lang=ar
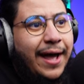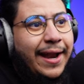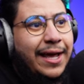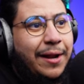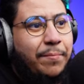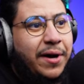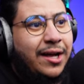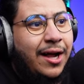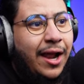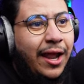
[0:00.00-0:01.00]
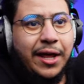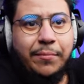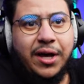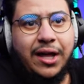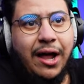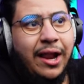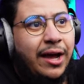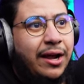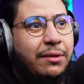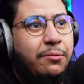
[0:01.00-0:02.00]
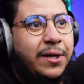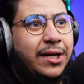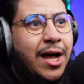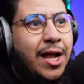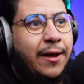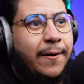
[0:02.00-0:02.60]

وانا اقرب بقاله اقرب بقاله يا عيال بقاله